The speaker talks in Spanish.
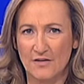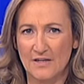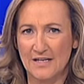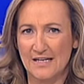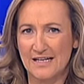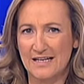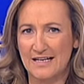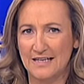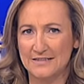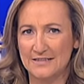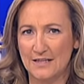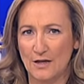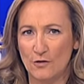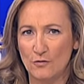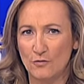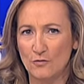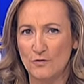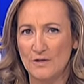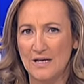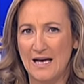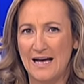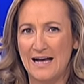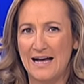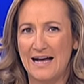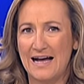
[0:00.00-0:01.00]
de
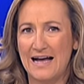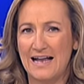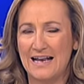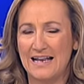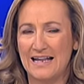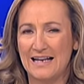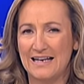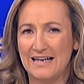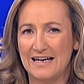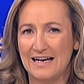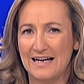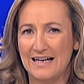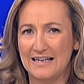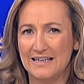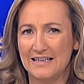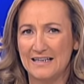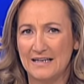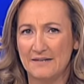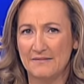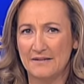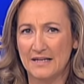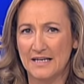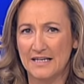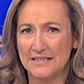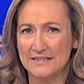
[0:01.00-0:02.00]
Cataluña a la legalidad
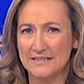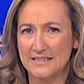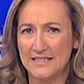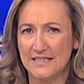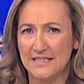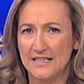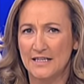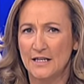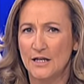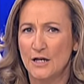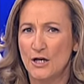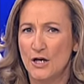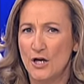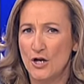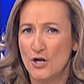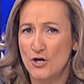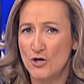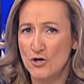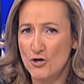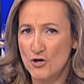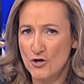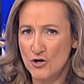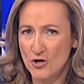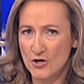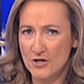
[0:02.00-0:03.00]
vigente
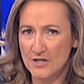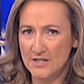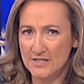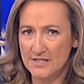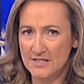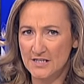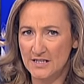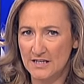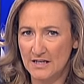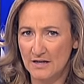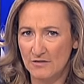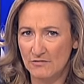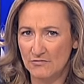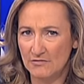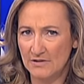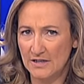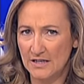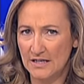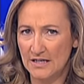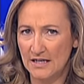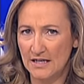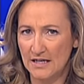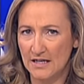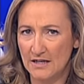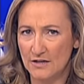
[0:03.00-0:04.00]
no es la
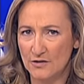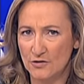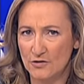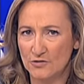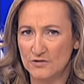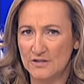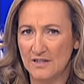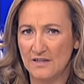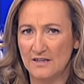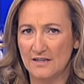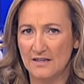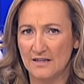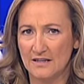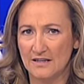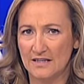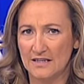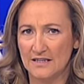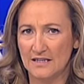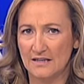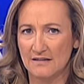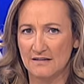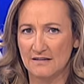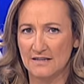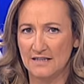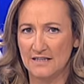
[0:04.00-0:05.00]
única noticia de
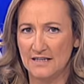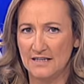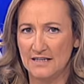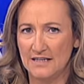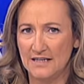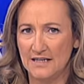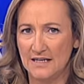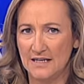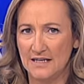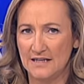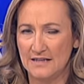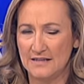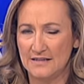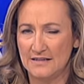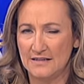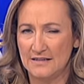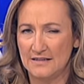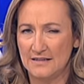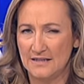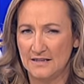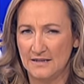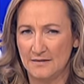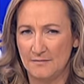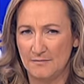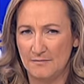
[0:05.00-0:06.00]
alcance del día.
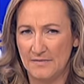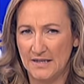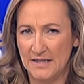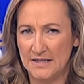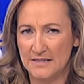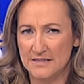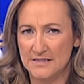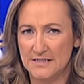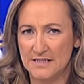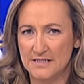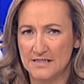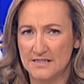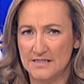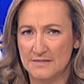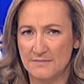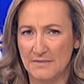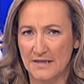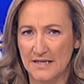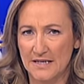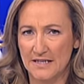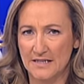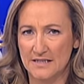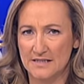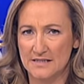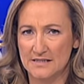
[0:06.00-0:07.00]
Vean estas
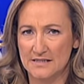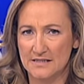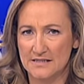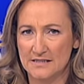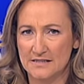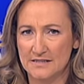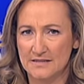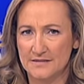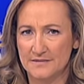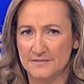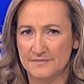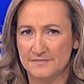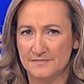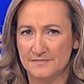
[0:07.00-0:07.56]
imágenes.